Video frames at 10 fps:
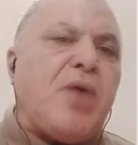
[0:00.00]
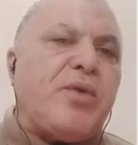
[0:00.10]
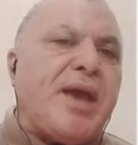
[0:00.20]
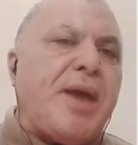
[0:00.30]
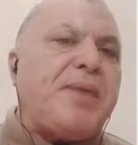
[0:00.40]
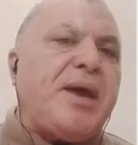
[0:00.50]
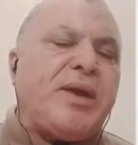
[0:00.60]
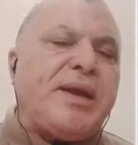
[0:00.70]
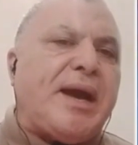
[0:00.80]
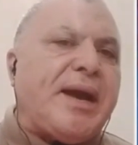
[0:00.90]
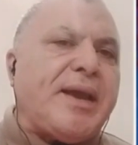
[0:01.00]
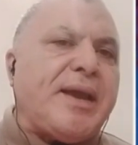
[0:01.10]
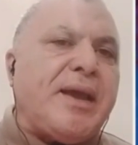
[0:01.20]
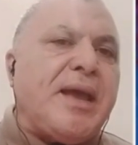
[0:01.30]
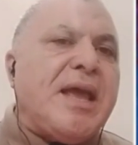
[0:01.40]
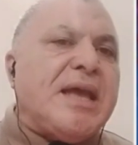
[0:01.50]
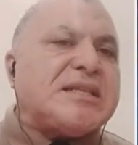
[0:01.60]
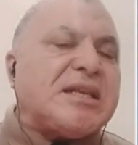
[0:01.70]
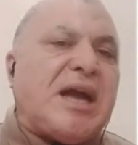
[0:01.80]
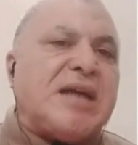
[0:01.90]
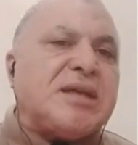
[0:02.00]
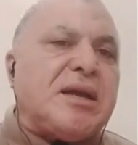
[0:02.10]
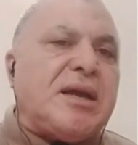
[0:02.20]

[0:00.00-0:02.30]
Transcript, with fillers: واليابان والى اخره استطاعت